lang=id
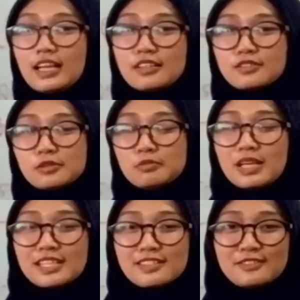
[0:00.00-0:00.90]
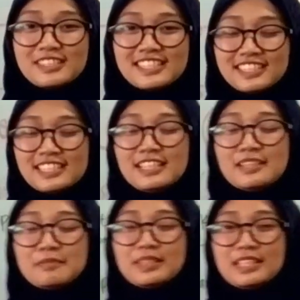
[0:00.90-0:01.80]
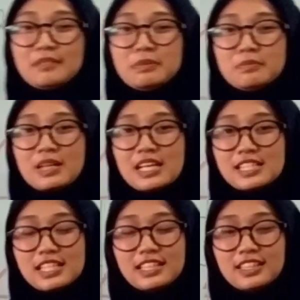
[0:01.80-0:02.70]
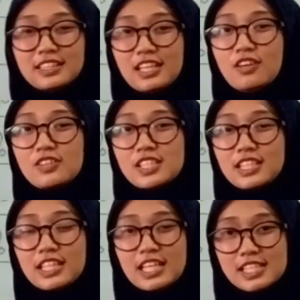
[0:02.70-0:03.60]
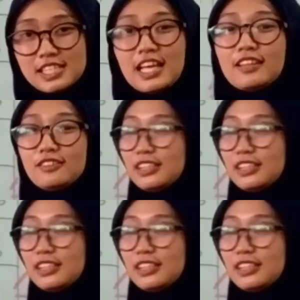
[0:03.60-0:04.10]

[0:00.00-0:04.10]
langsung masuk ke materi pembahasan tentang oksigenasi atau